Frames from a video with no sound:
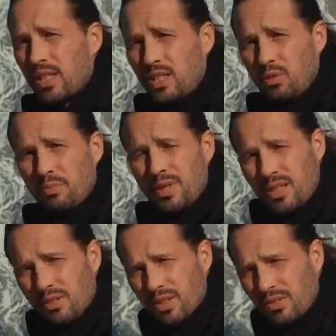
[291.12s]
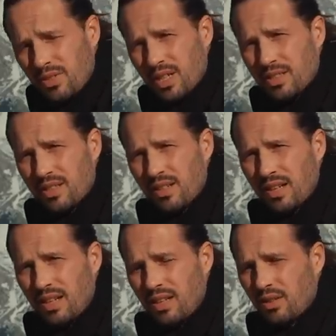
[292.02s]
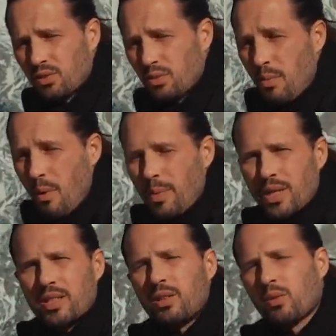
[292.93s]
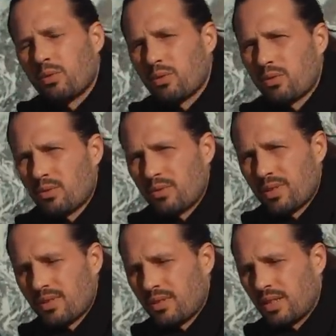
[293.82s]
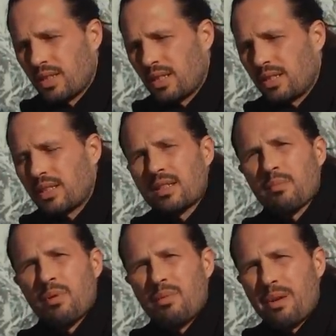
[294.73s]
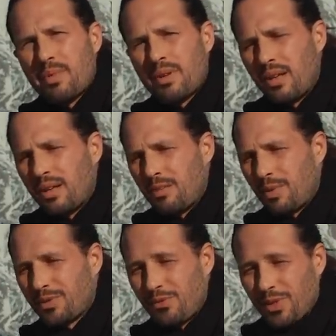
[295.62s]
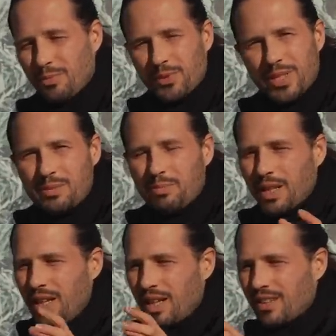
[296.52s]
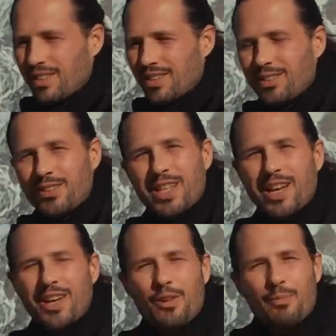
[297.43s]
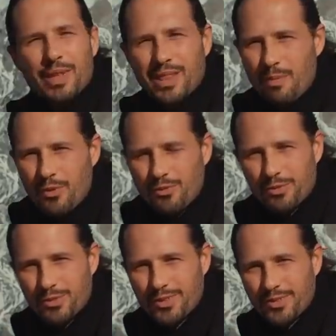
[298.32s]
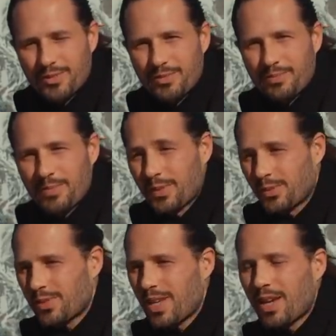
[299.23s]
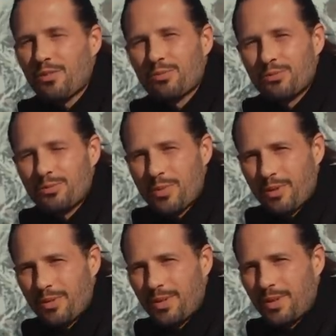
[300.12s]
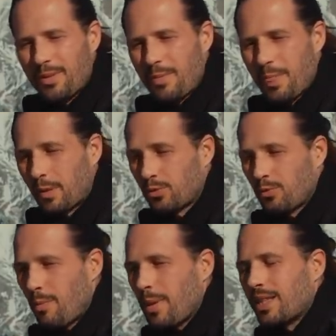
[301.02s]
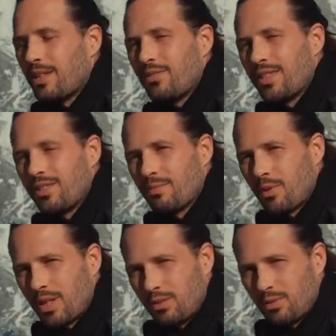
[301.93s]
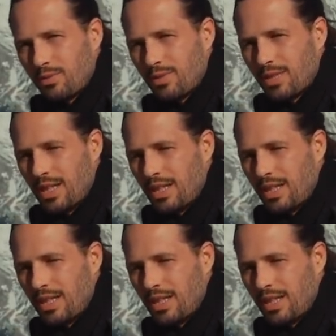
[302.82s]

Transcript: Et si je m'identifie à ça, je m'empêche d'être autre chose. Et ça, c'est un problème. Parce qu'en fait, mon esprit est sans arrêt en métamorphose, sans arrêt en mouvement. Donc je ne peux pas être définitivement quelque chose.